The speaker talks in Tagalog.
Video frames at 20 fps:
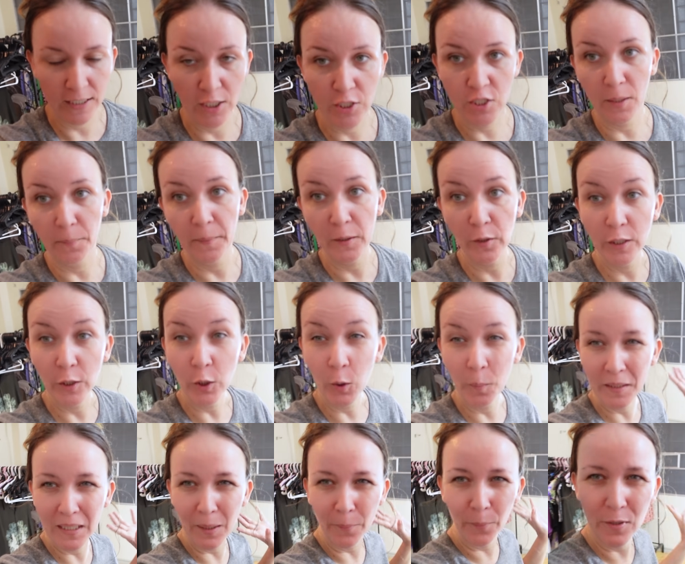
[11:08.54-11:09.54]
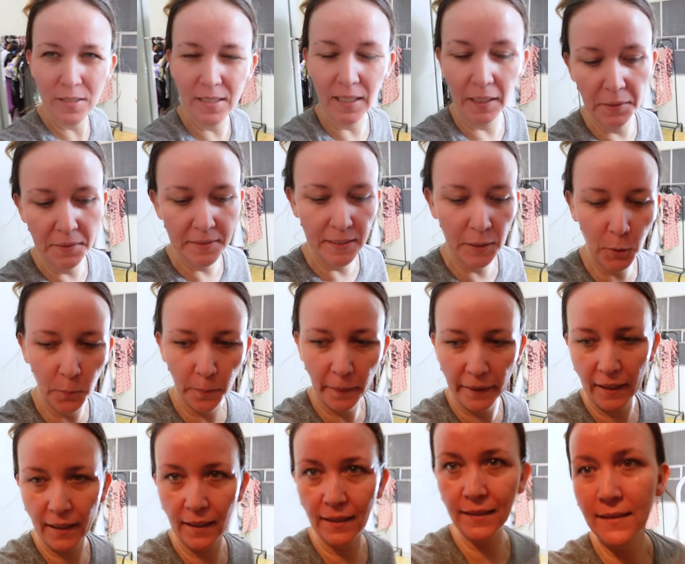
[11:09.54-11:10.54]
na siya. Pero hindi ko pa tapos. Ayusin ko pa
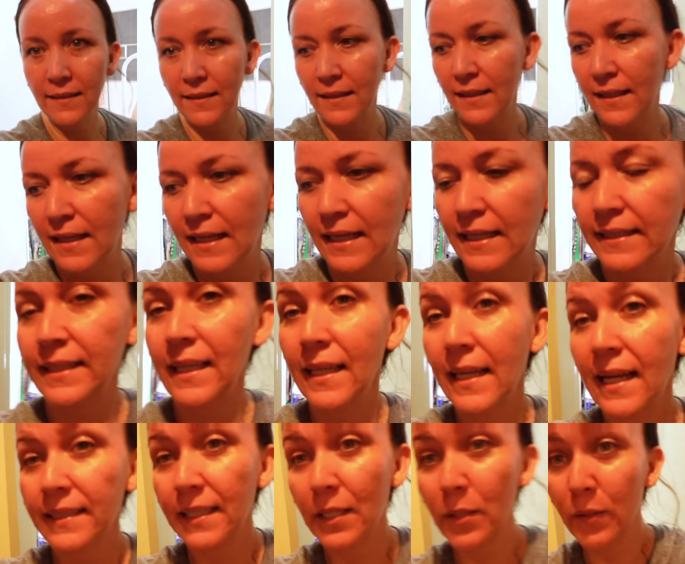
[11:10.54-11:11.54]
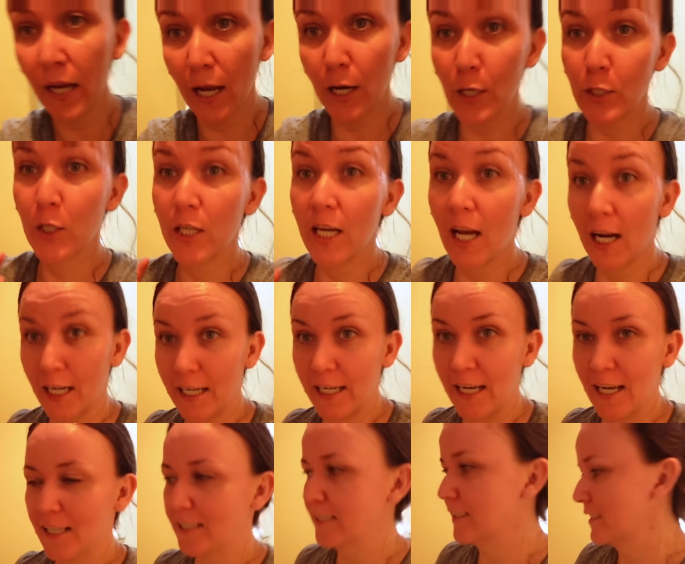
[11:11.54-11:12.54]
yan. Tingnan natin yung reaction ni Arian.